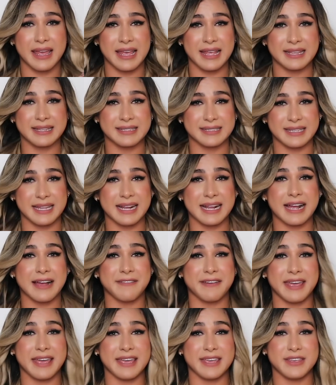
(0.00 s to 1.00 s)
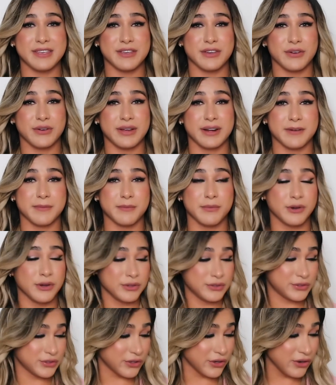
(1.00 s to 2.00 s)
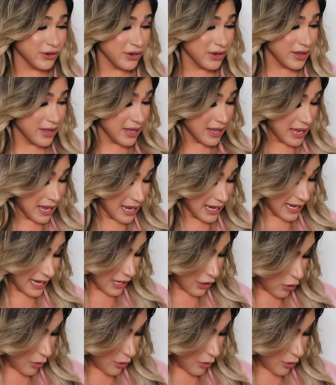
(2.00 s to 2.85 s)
este cabello hermoso, que